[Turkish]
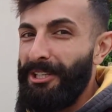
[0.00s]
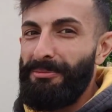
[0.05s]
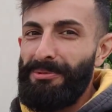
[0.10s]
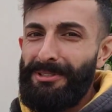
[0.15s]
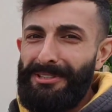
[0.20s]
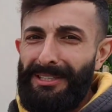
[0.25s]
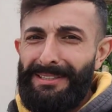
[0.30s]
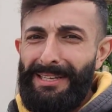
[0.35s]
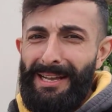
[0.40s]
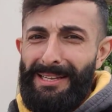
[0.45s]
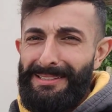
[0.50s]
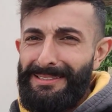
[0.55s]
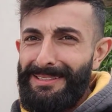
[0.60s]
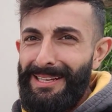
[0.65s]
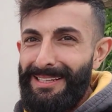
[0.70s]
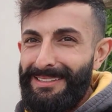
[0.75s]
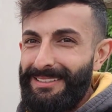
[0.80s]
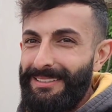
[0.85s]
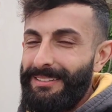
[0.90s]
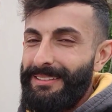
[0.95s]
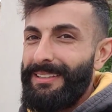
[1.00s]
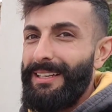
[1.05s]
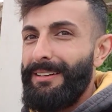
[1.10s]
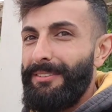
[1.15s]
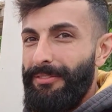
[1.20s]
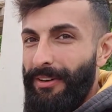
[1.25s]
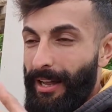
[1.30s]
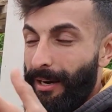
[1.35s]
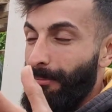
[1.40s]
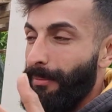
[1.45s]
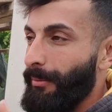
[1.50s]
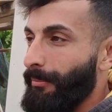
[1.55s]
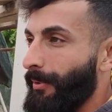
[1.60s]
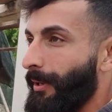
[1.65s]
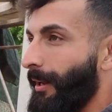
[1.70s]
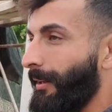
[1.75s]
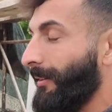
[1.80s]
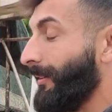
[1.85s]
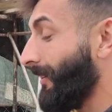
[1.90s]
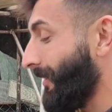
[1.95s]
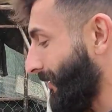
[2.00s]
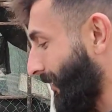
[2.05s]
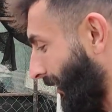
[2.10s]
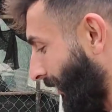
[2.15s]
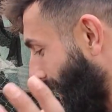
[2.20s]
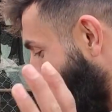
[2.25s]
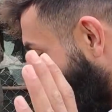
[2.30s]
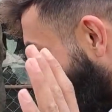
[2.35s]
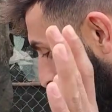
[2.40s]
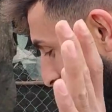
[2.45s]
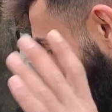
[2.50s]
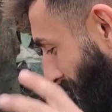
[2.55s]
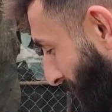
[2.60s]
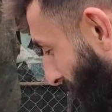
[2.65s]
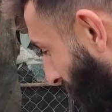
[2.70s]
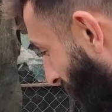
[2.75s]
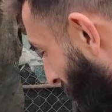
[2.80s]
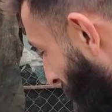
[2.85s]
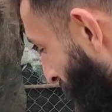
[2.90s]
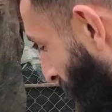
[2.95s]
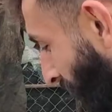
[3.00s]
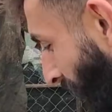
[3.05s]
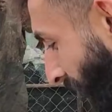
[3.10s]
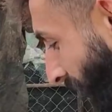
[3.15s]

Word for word: kimse gelsin alsın. Lan vermem ya neyse. Şimdi.